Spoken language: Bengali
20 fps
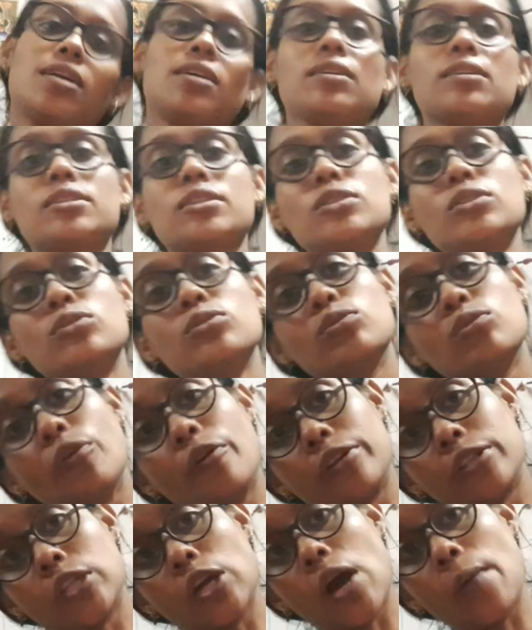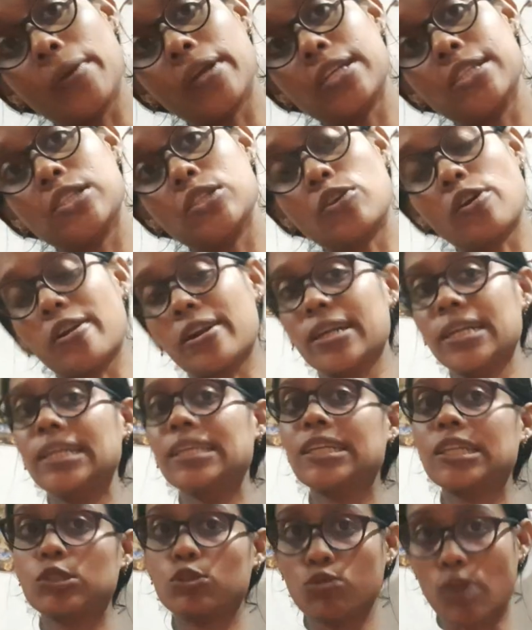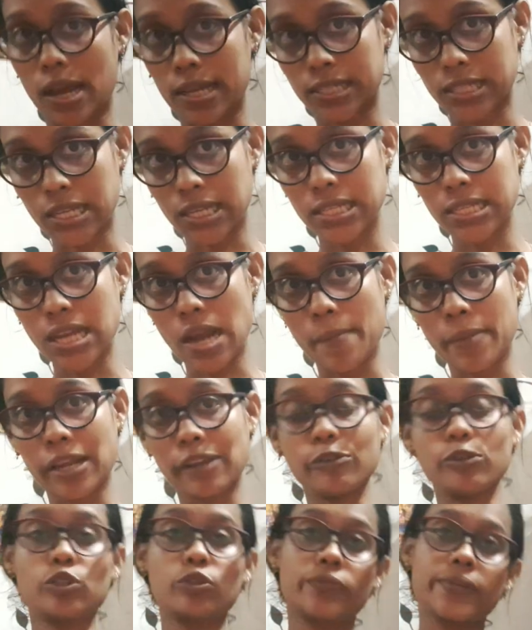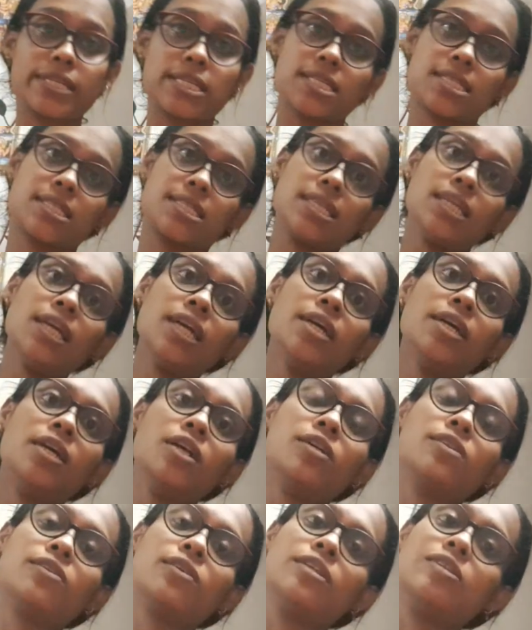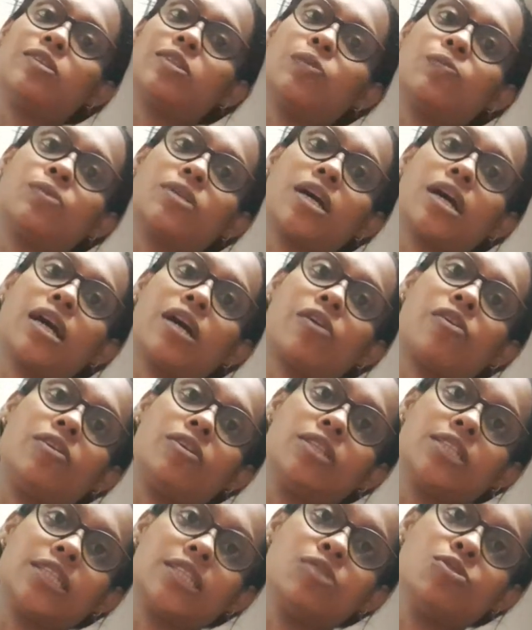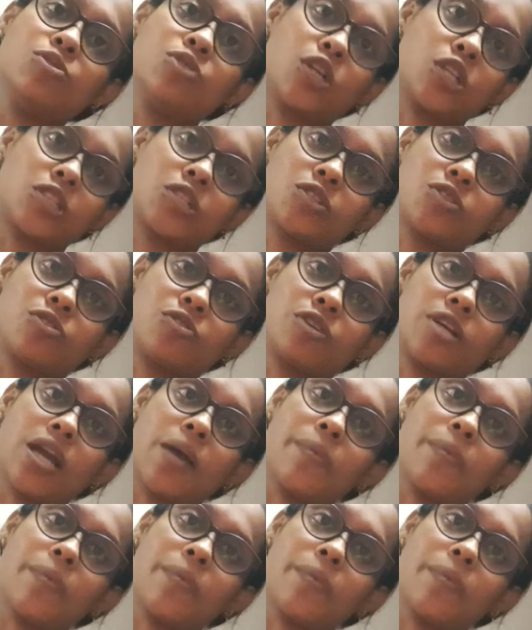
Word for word: না কিন্তু করতে হবে কিছু করার নেই কিছু আশা নিয়ে আমরা ইউটিউবে এসেছি তো ইউটিউবটা কন্টিনিউ কষ্ট করে